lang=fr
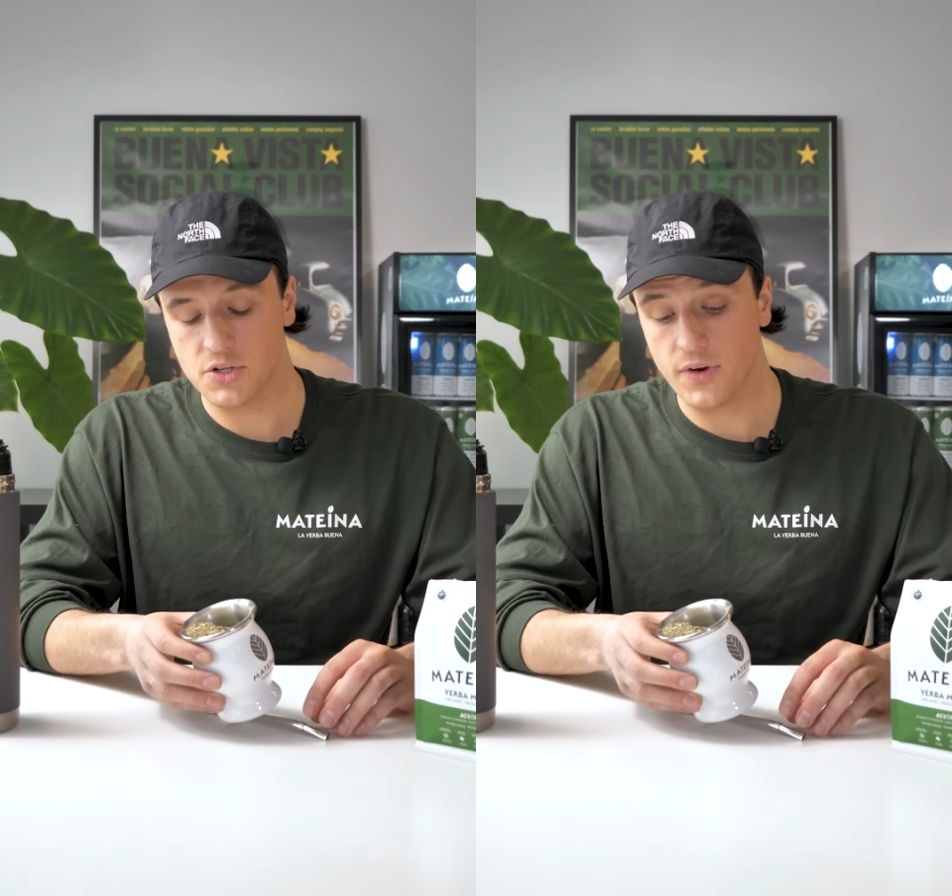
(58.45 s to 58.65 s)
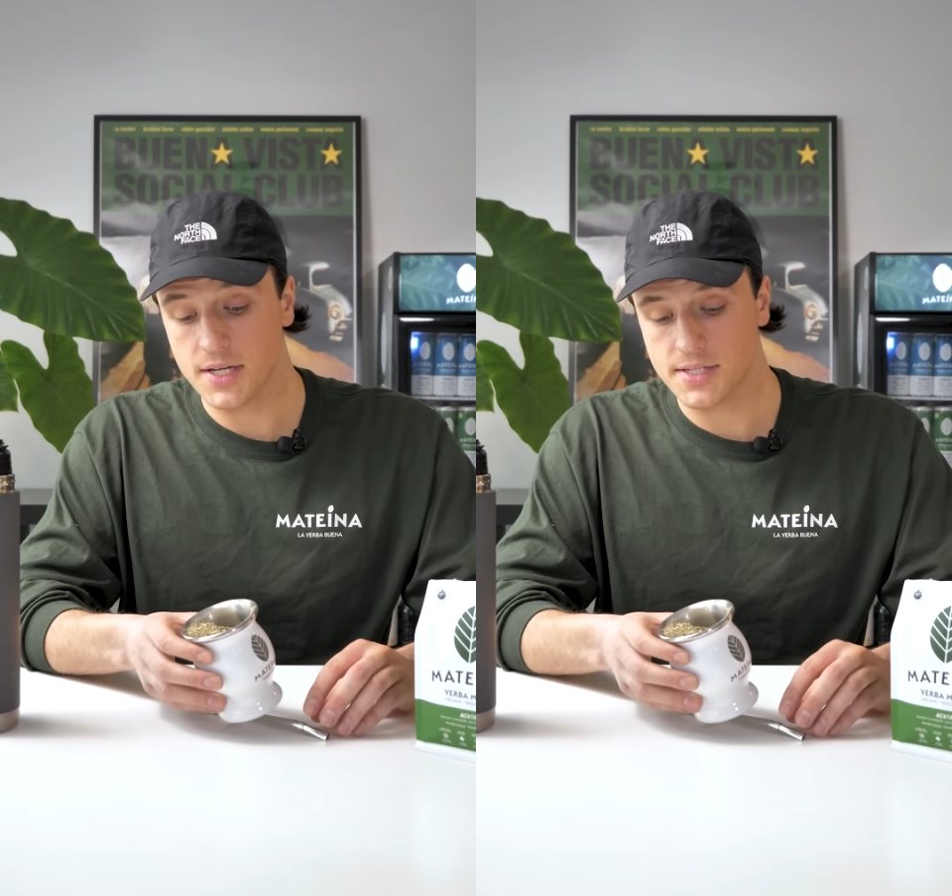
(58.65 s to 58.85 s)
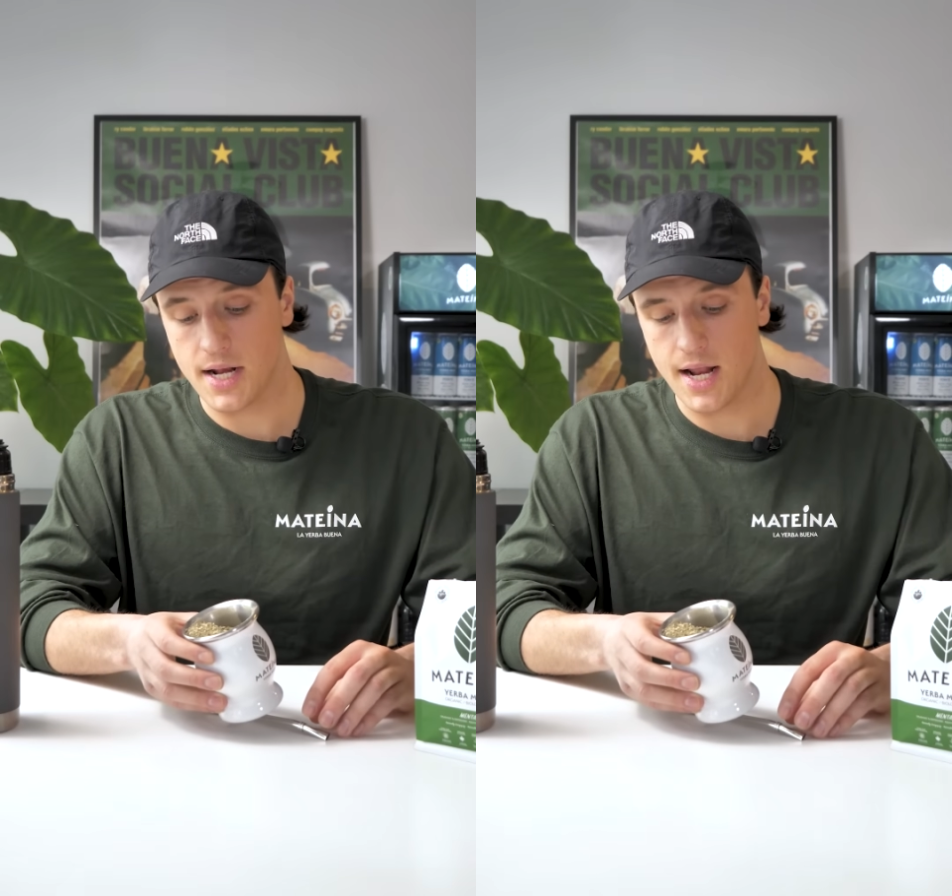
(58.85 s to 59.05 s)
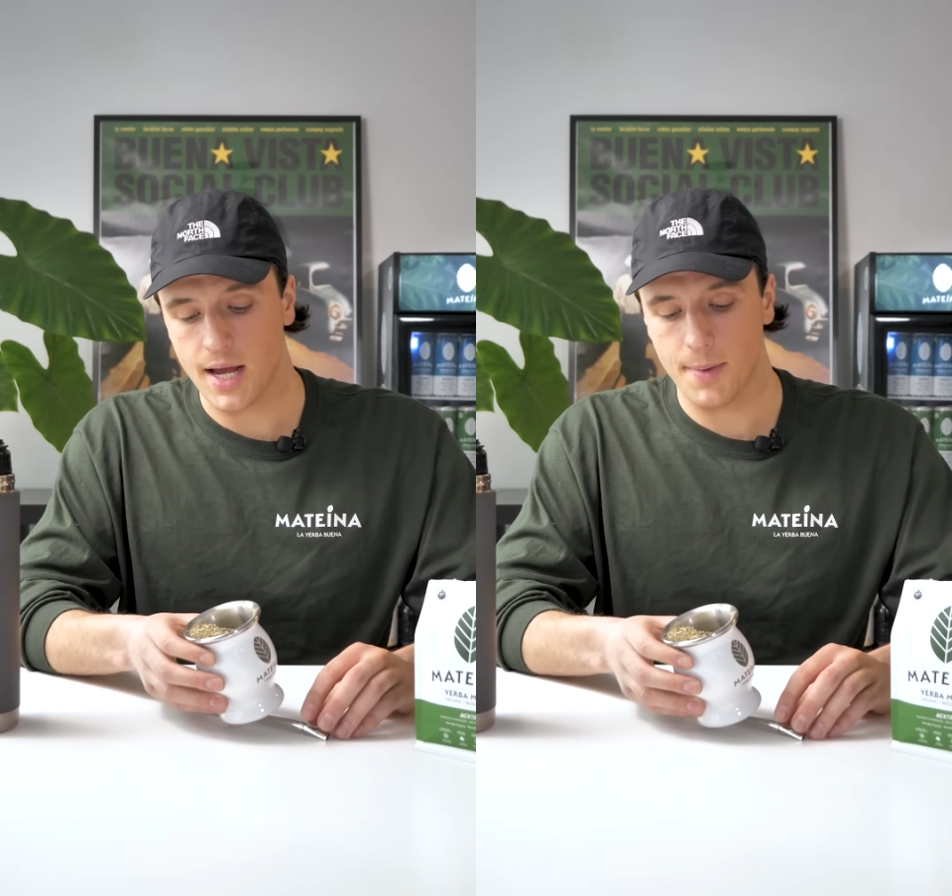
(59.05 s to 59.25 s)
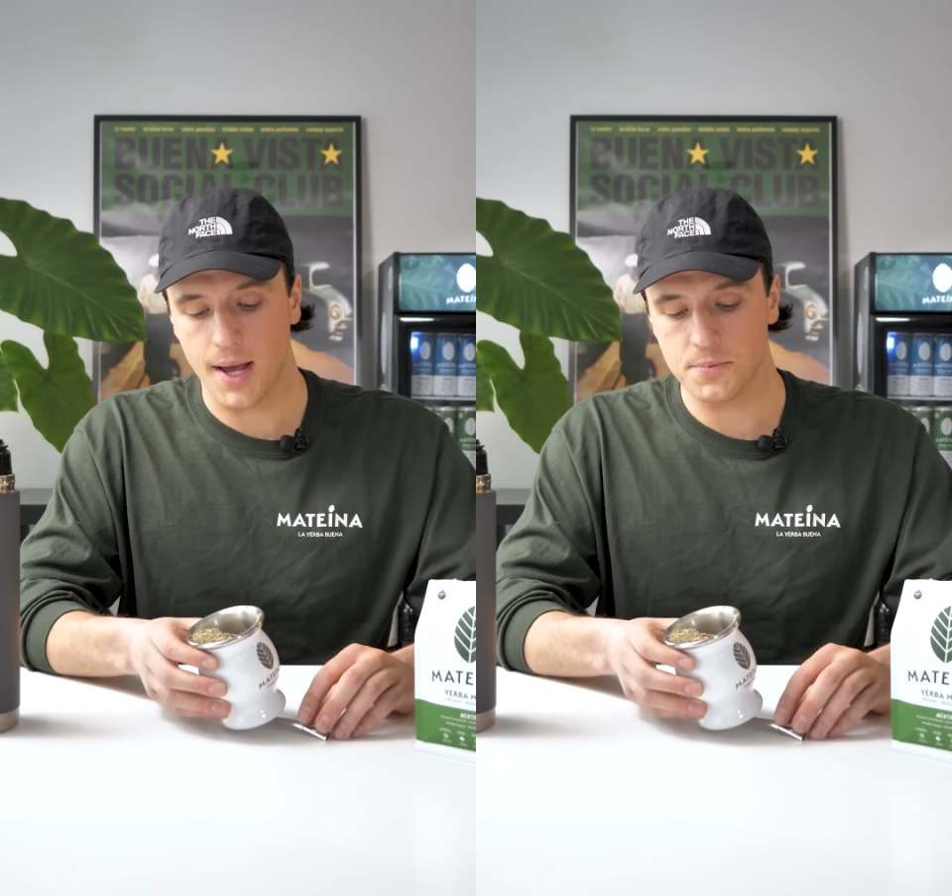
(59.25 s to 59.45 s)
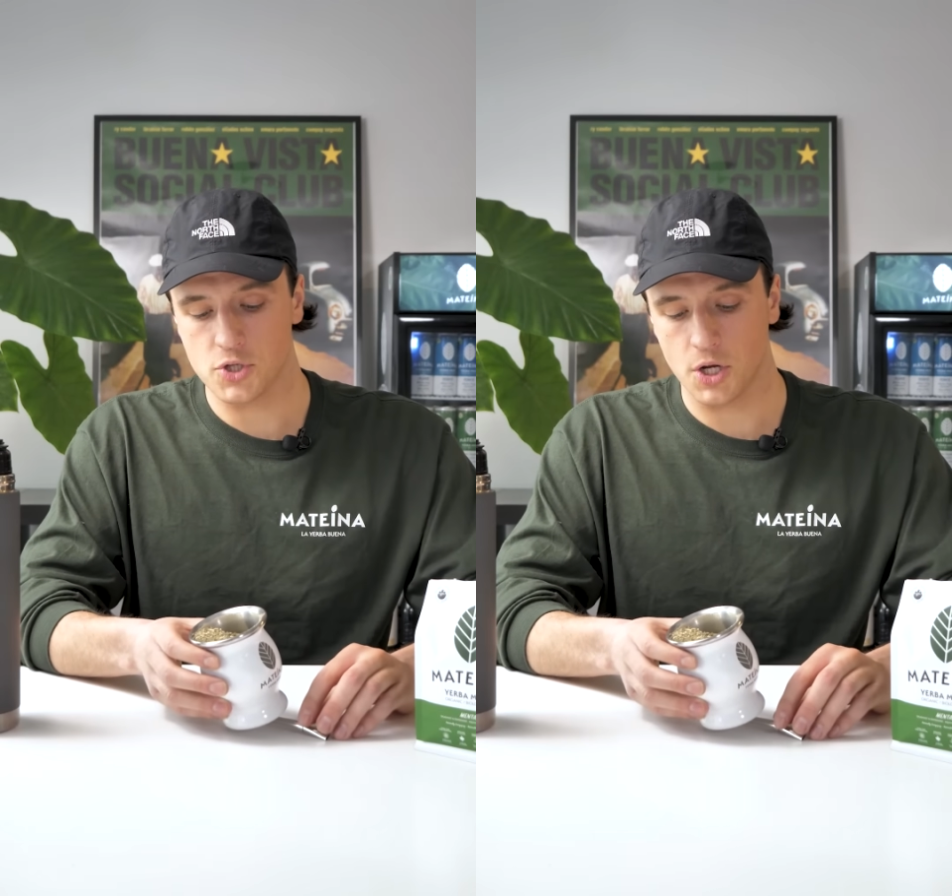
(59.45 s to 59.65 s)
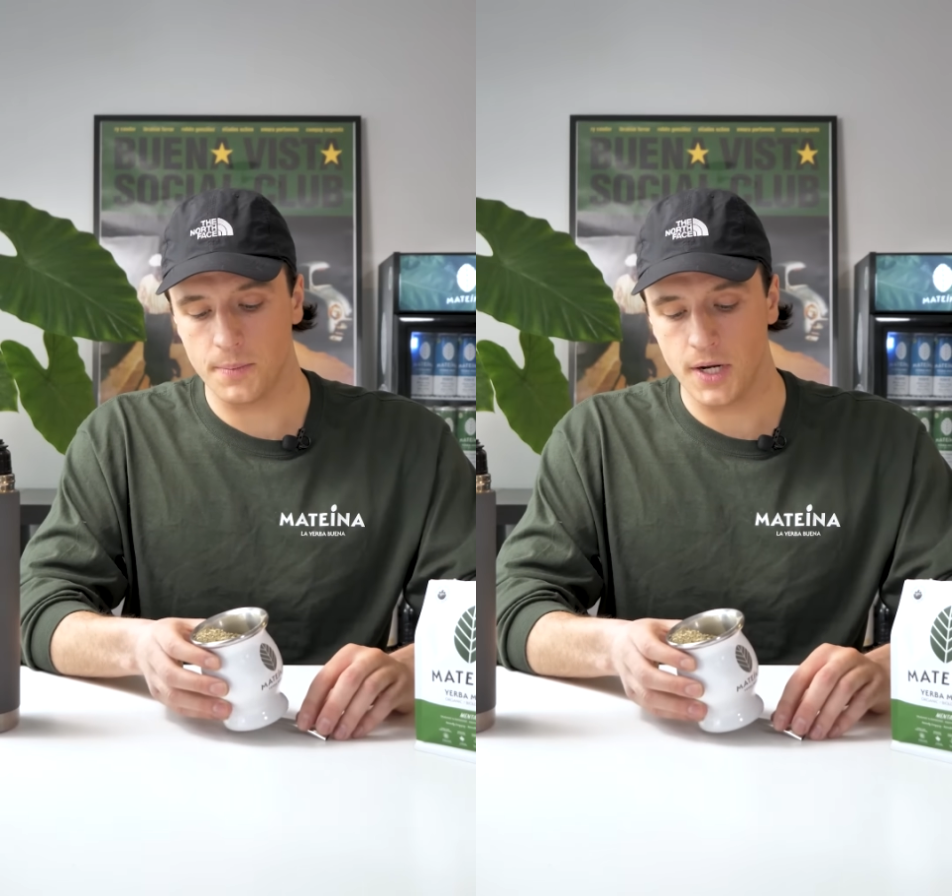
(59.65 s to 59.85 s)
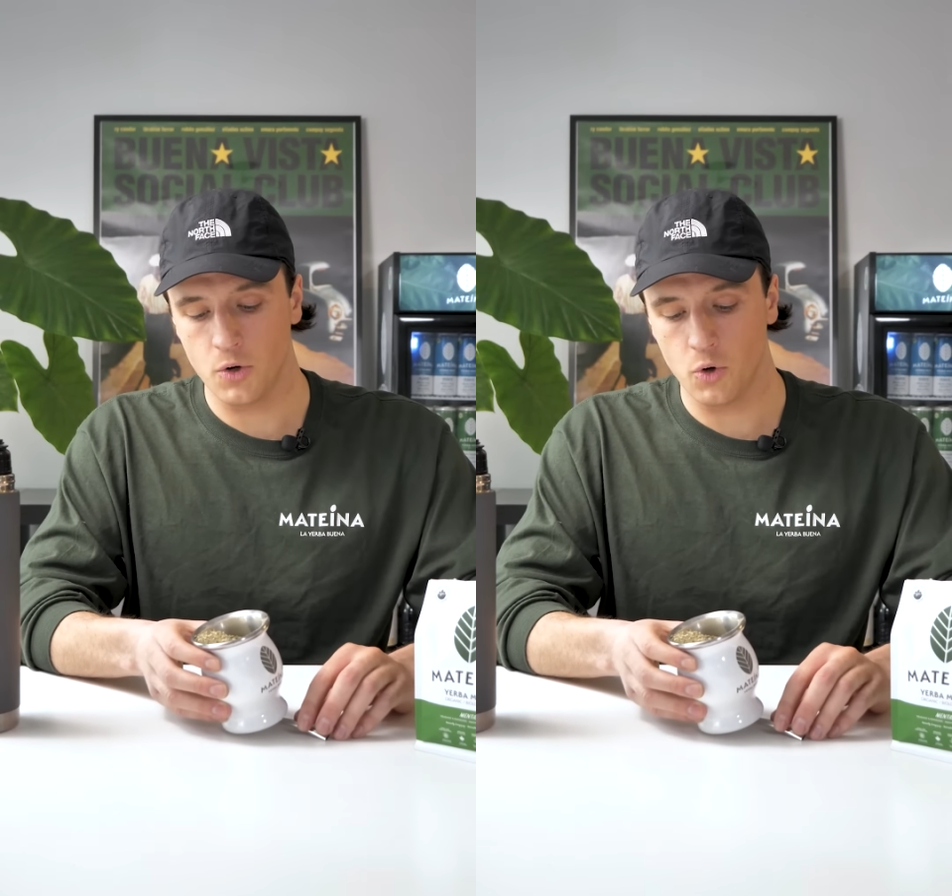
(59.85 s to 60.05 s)
je vais laisser l'herbe
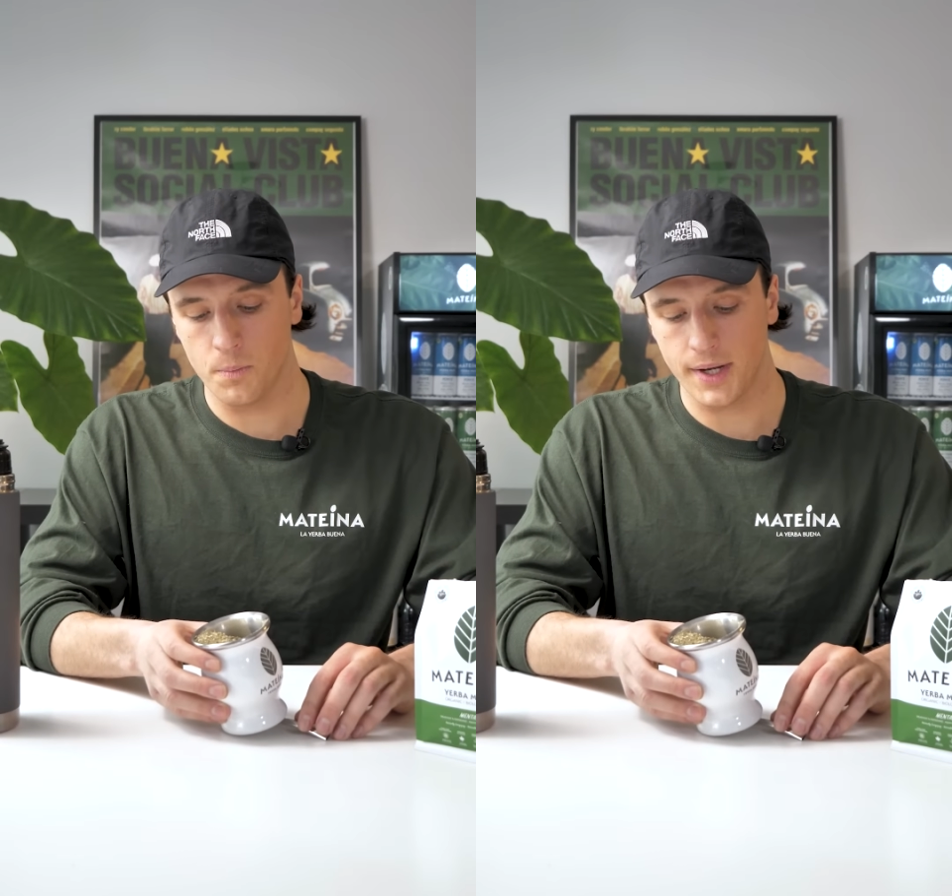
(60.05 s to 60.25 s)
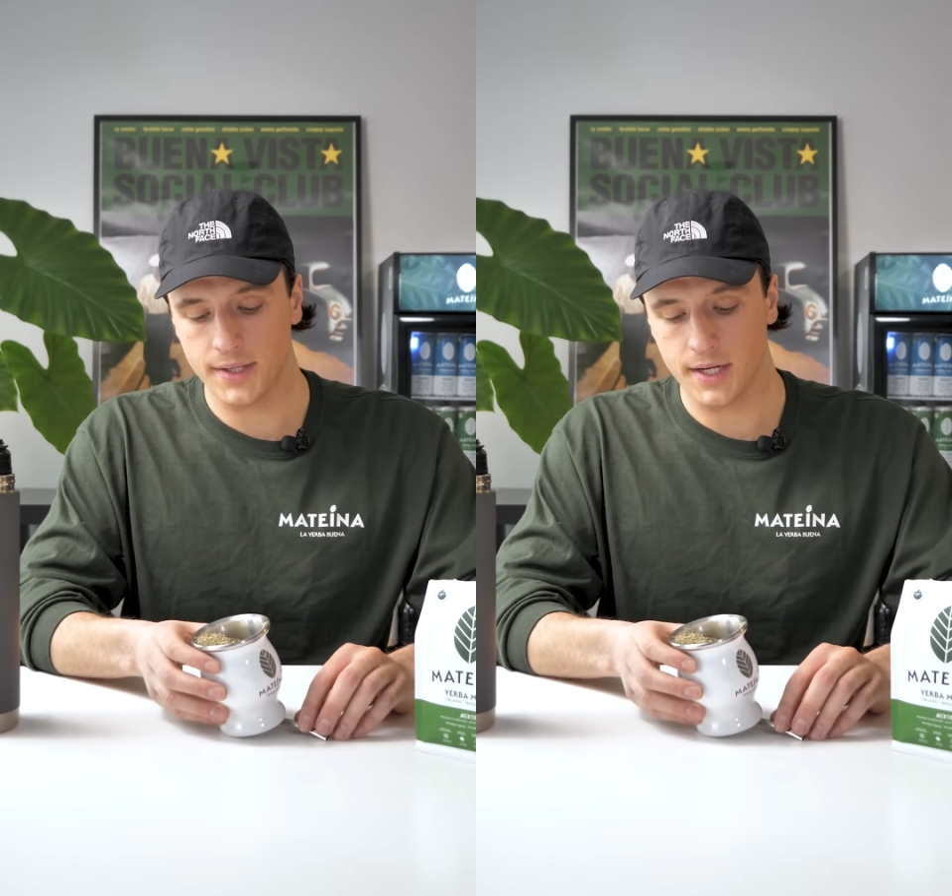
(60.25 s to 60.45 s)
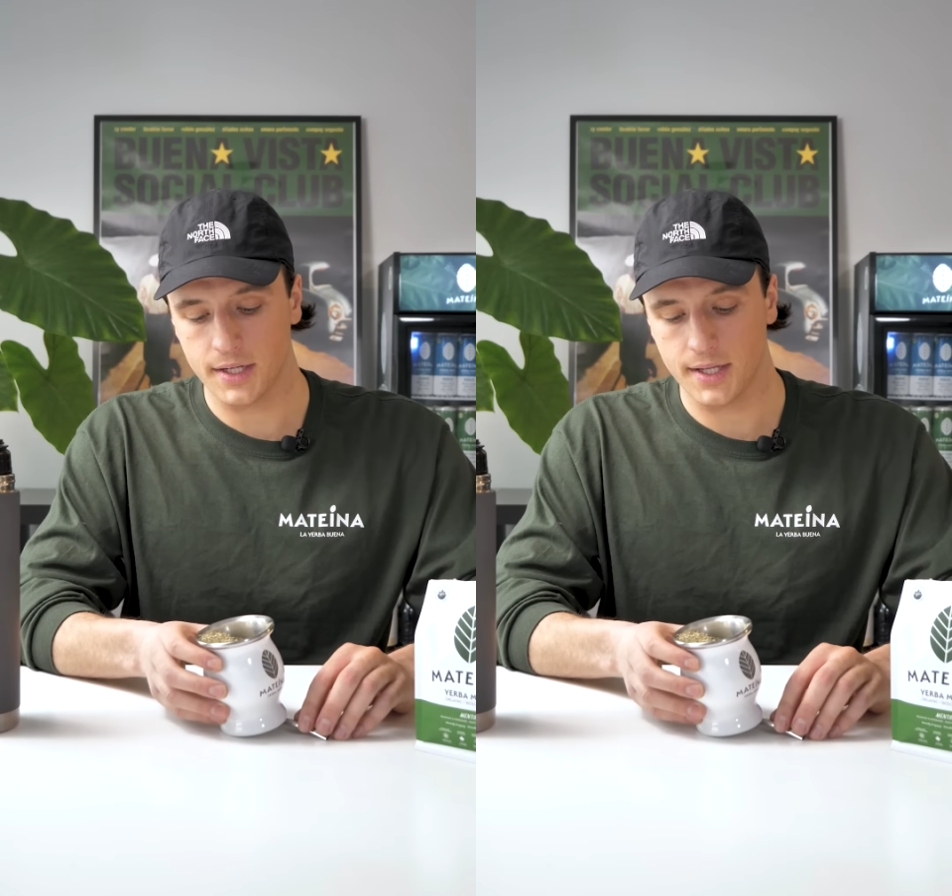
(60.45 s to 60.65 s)
absorber l'eau pendant